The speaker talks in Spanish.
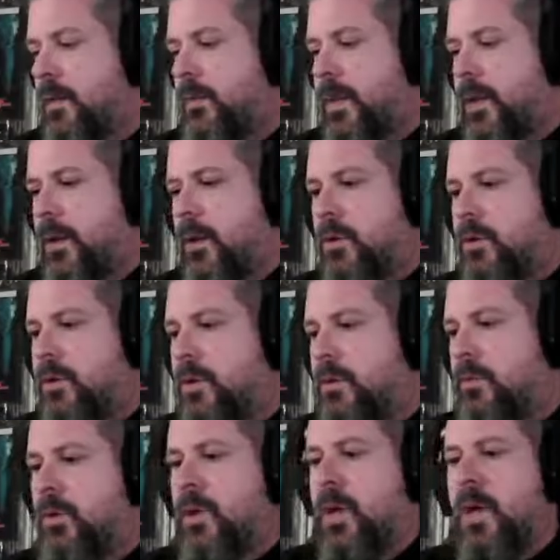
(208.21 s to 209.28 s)
pero los
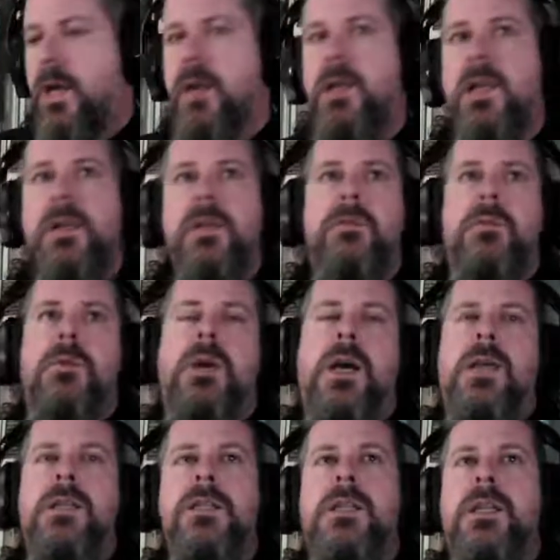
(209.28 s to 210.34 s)
dibuja, el
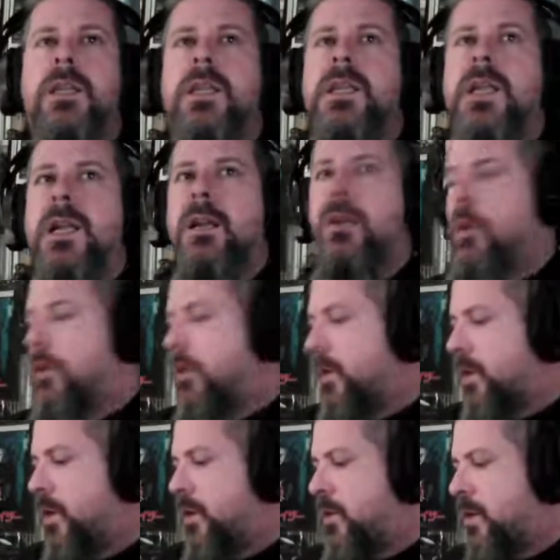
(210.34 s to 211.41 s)
dibujante y el
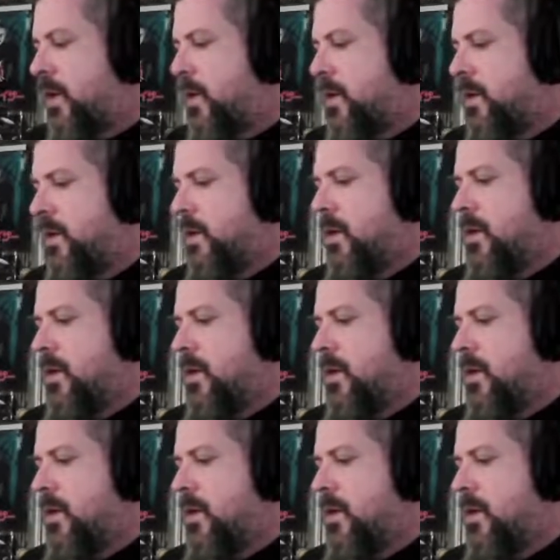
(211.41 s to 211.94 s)
colorista